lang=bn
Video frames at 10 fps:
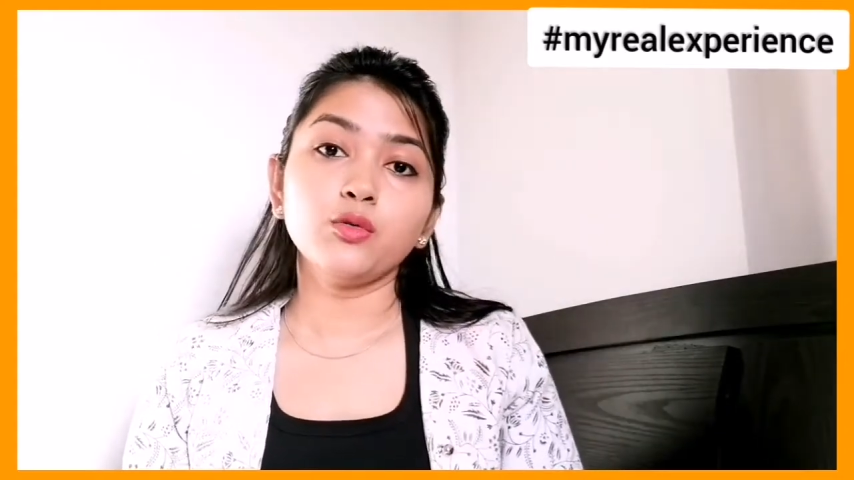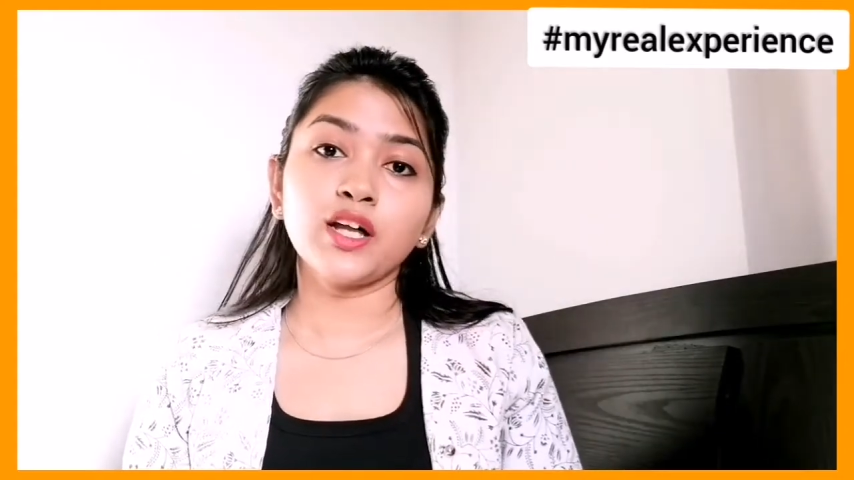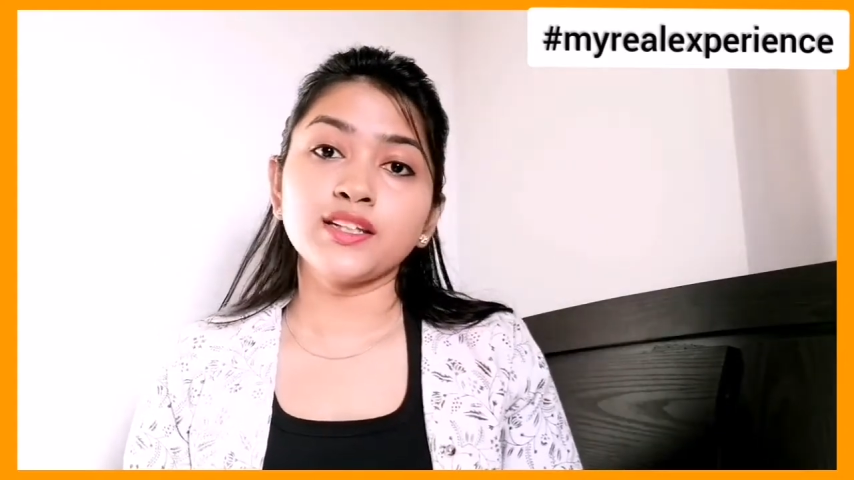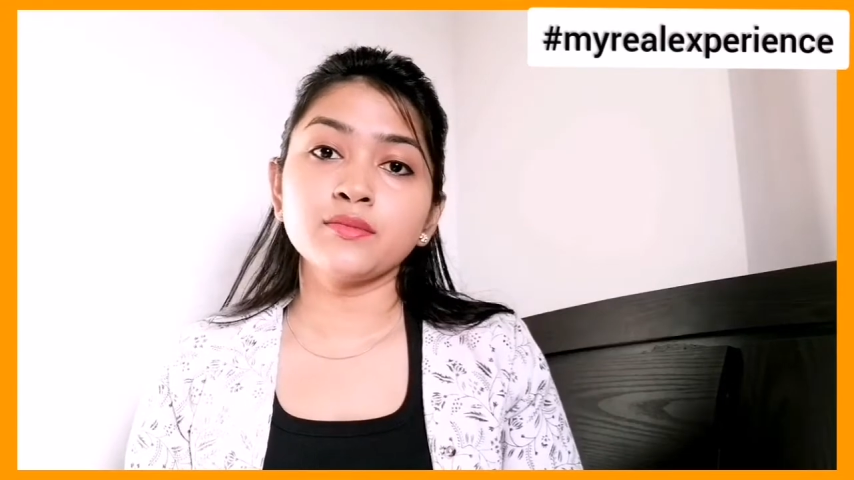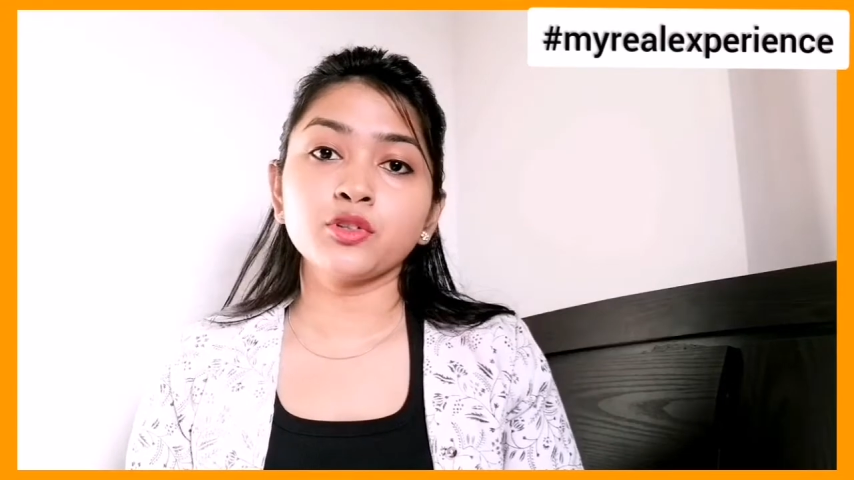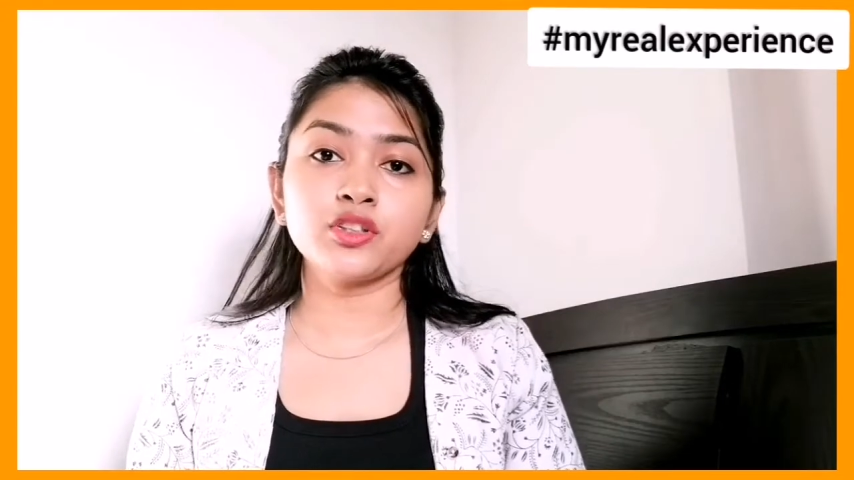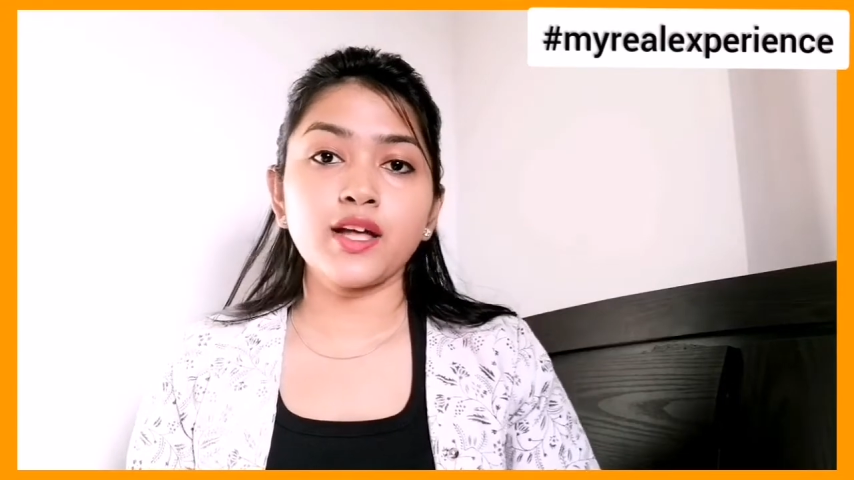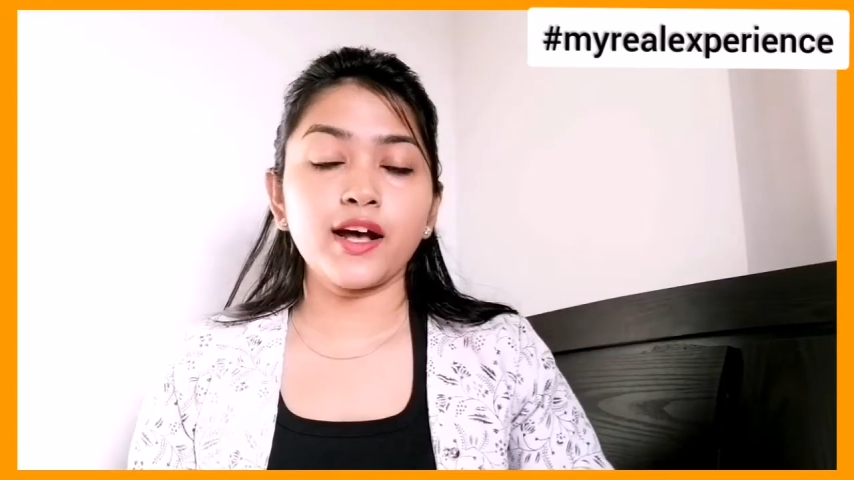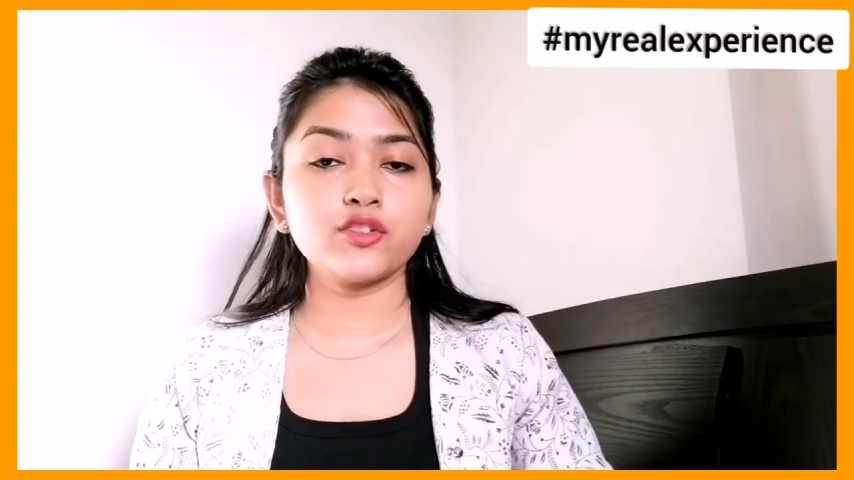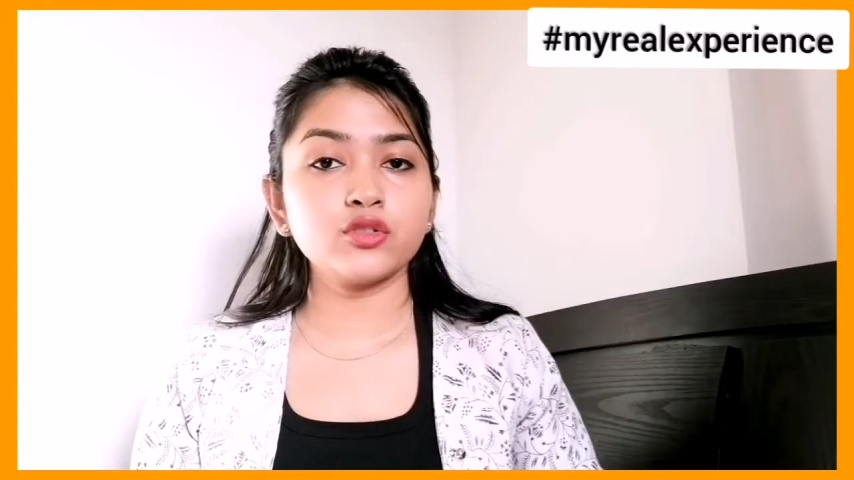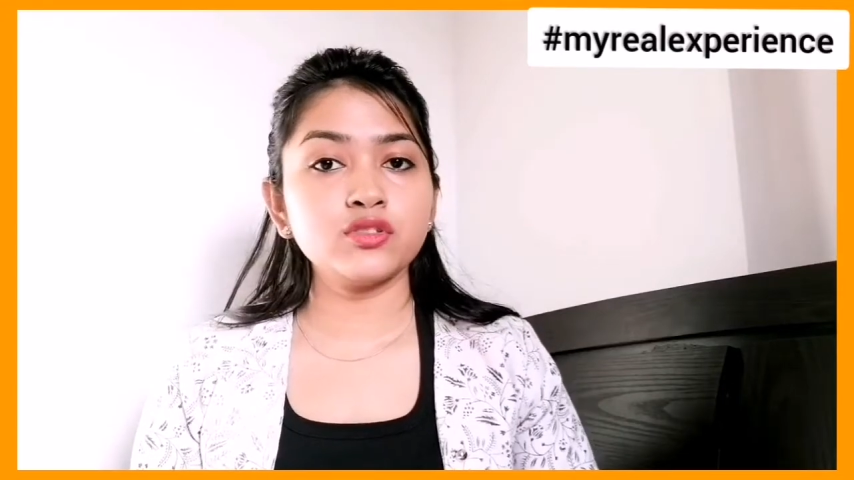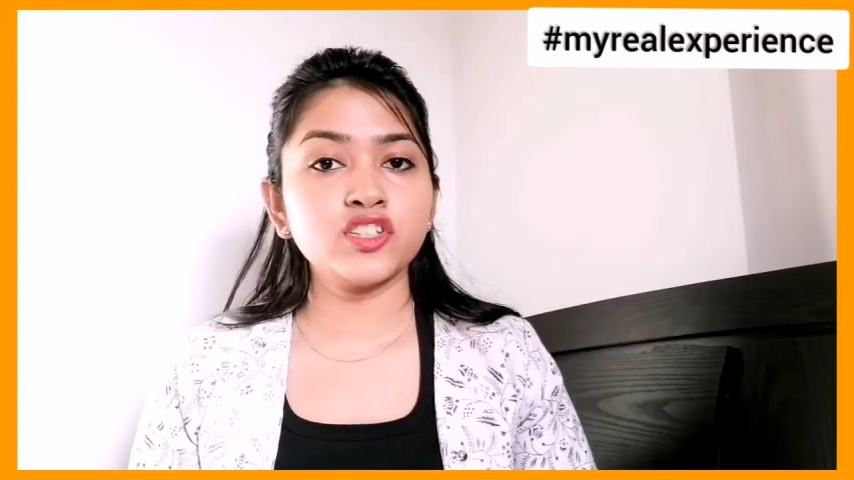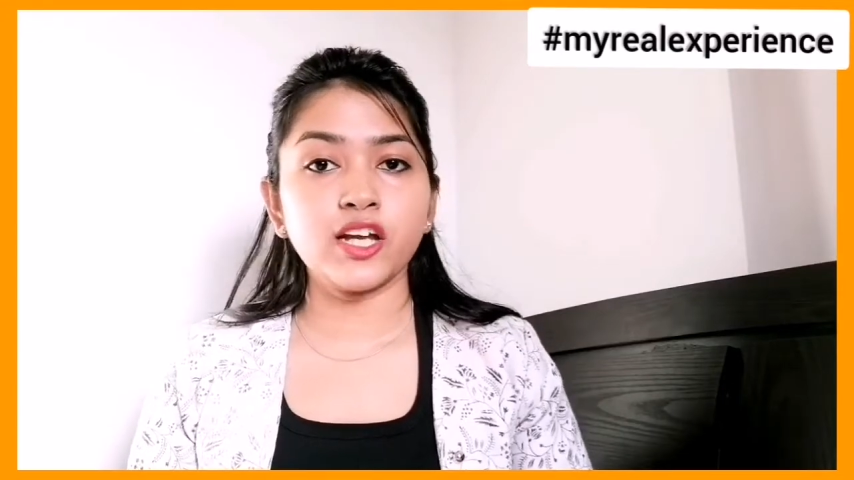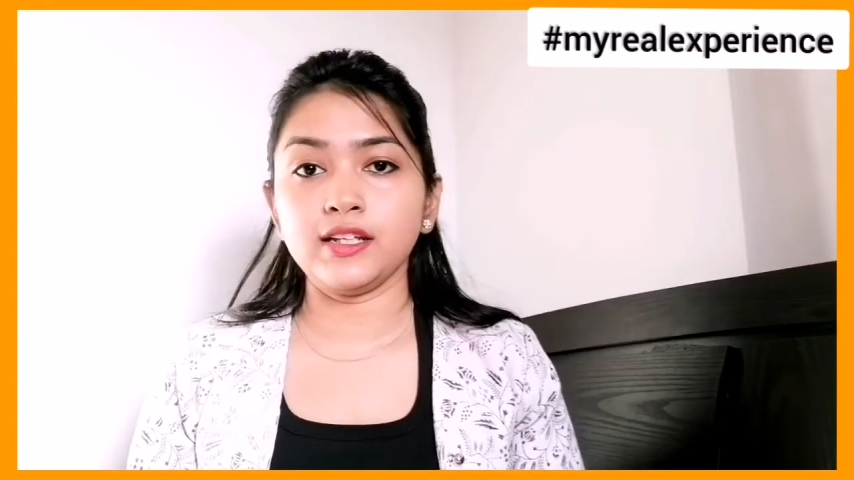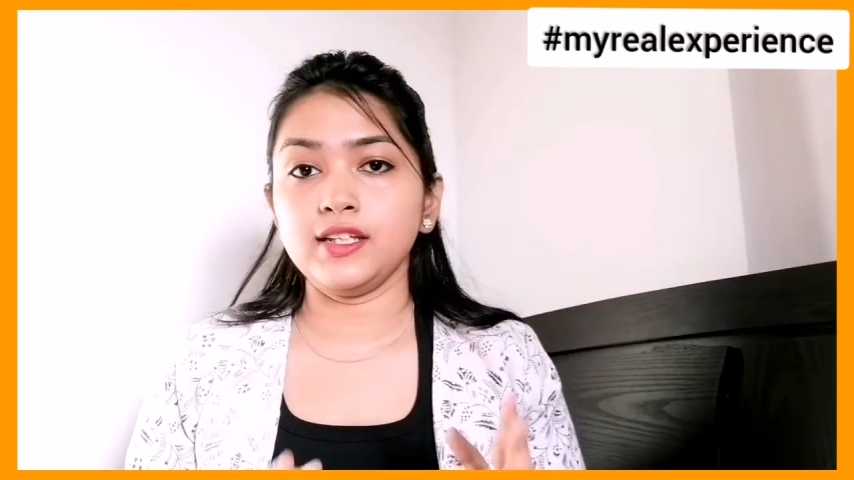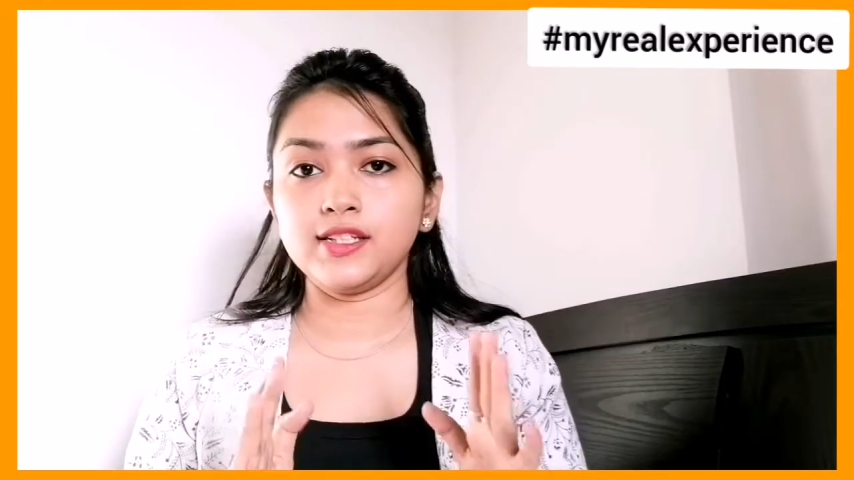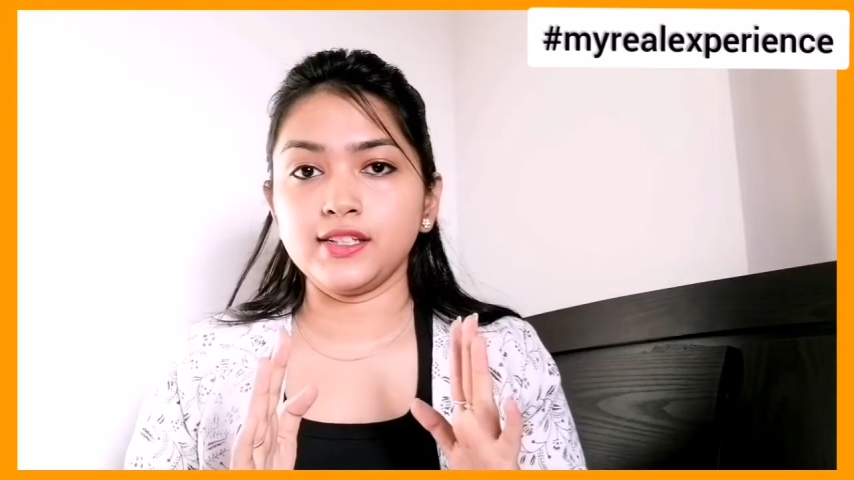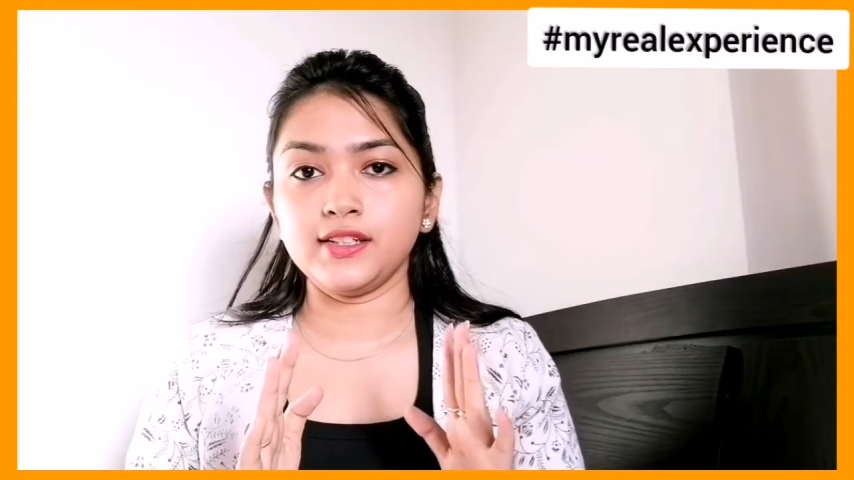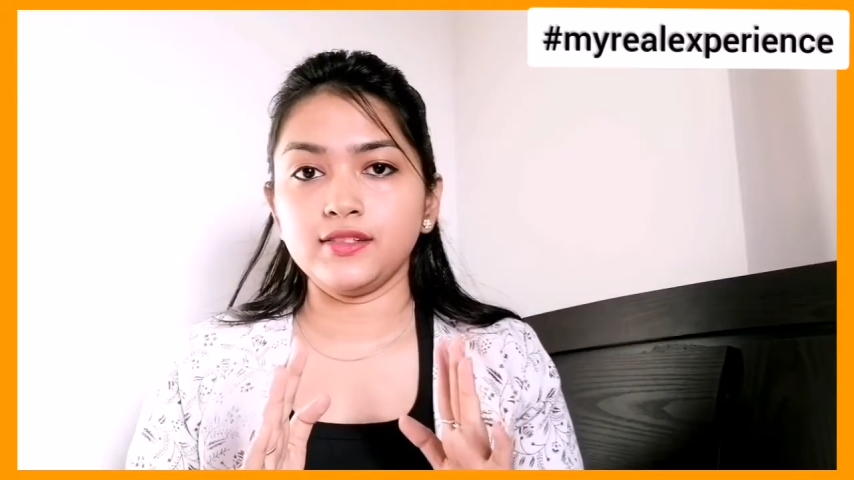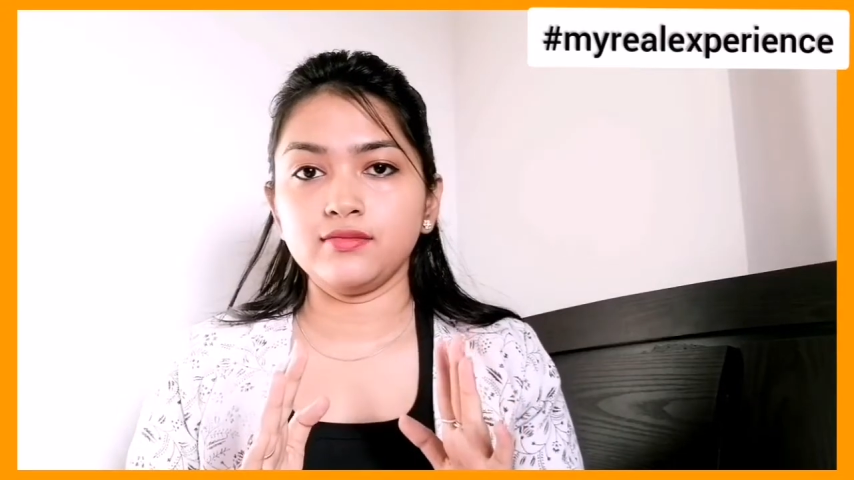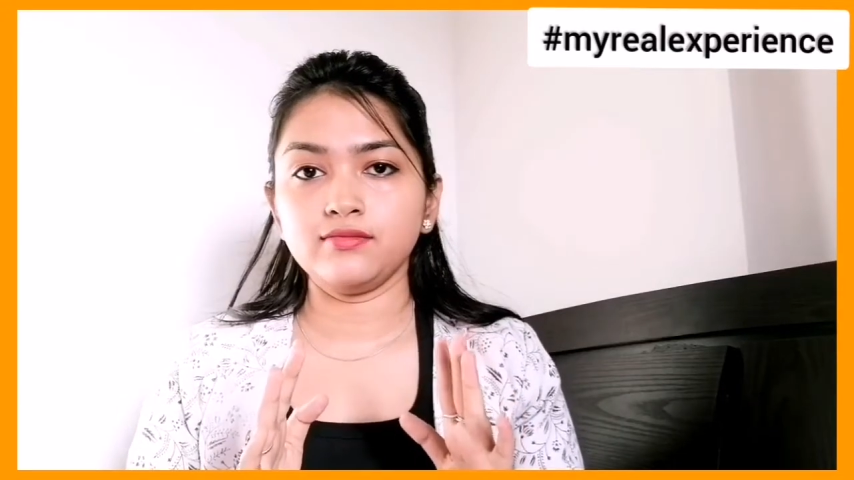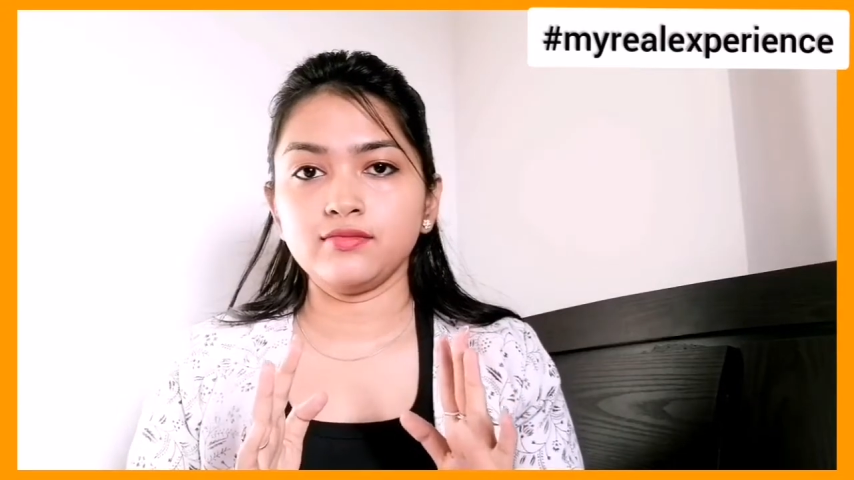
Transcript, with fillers: ওনাদের মধ্যে একজন চেয়ে নিয়েছিলেন